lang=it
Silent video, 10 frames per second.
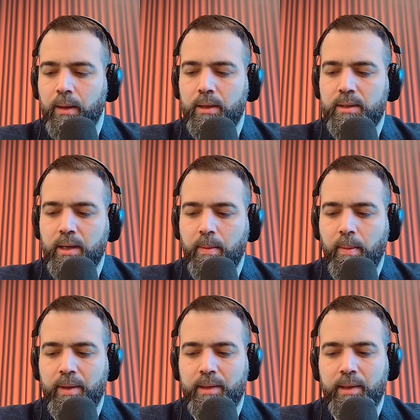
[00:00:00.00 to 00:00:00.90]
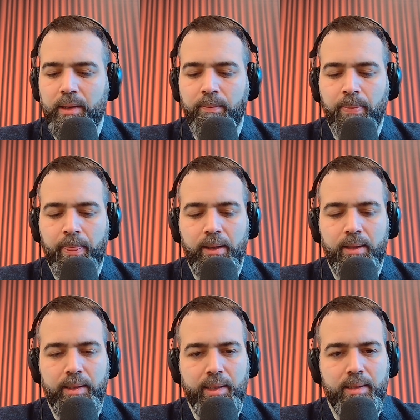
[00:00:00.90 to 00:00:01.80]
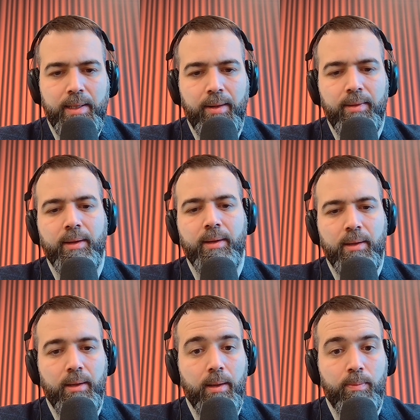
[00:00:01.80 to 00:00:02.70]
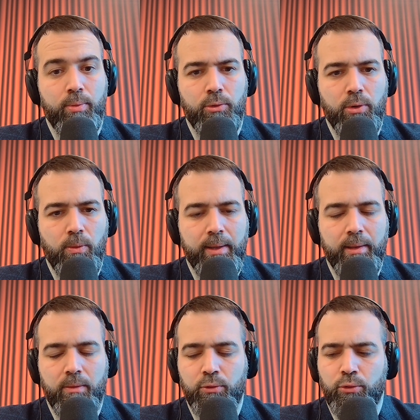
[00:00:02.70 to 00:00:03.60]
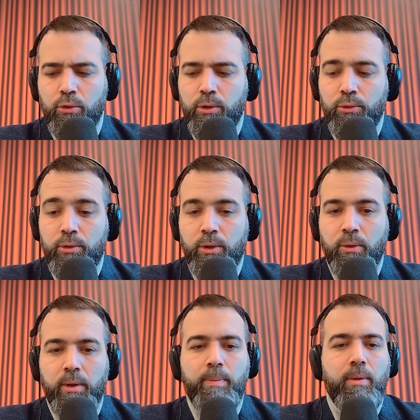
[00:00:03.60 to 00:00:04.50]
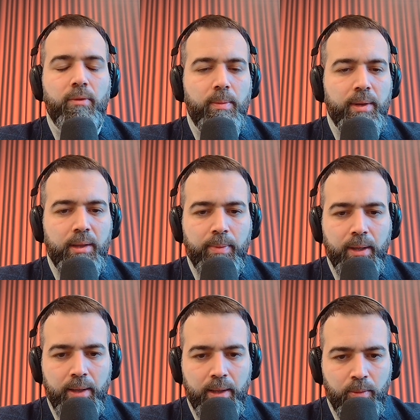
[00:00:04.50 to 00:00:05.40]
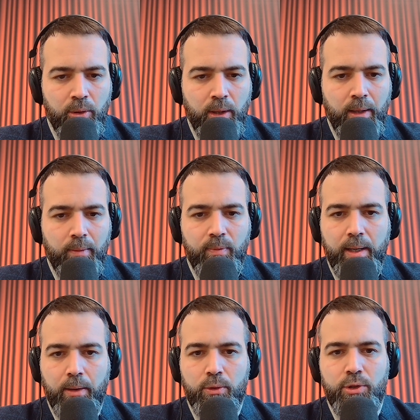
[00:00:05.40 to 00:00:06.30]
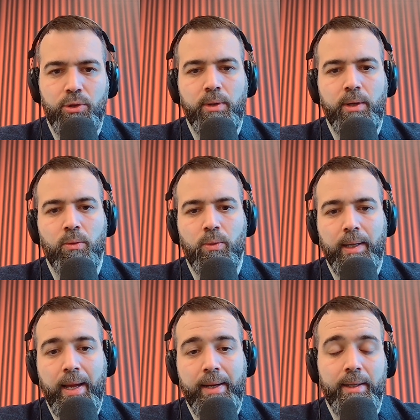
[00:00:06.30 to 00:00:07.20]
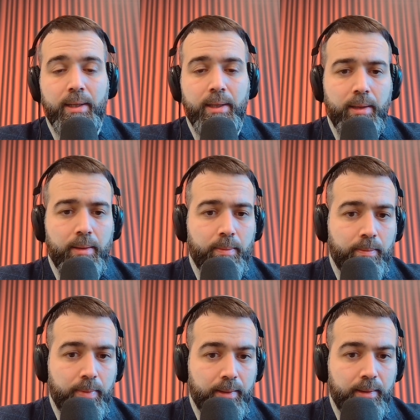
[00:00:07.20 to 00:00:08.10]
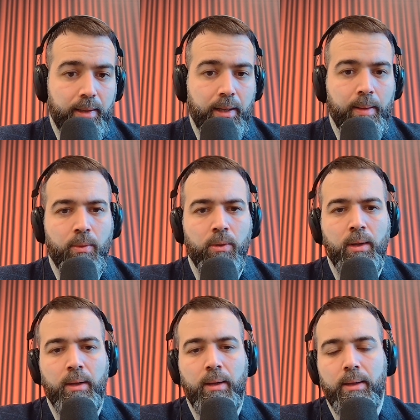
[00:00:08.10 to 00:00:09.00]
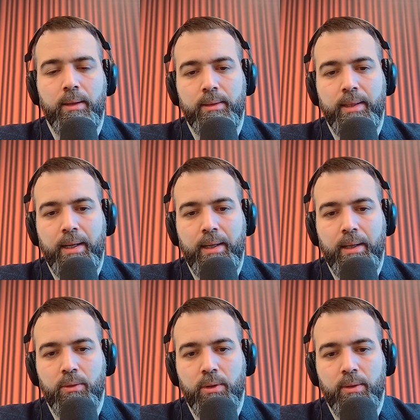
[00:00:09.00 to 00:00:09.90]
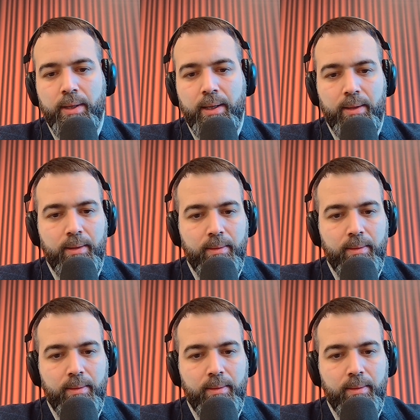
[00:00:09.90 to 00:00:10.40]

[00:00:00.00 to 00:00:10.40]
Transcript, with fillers: estremamente interessante che appunto riguarda il futuro di tutti noi e poi ovviamente parleremo della questione ucraina e partiremo eh, dalla da,